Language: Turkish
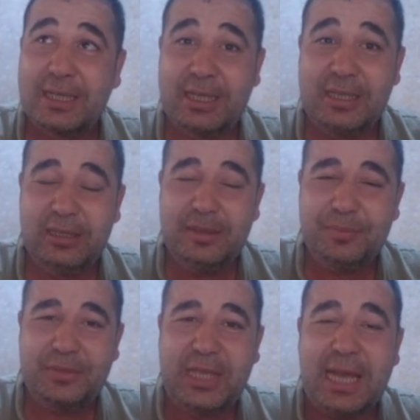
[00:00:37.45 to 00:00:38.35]

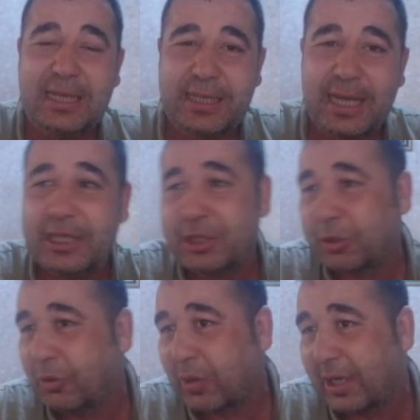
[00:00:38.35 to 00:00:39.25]
kırılım geldi
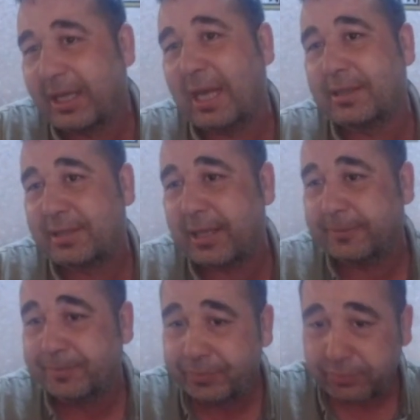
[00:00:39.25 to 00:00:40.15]
gelecek yukarı gelirse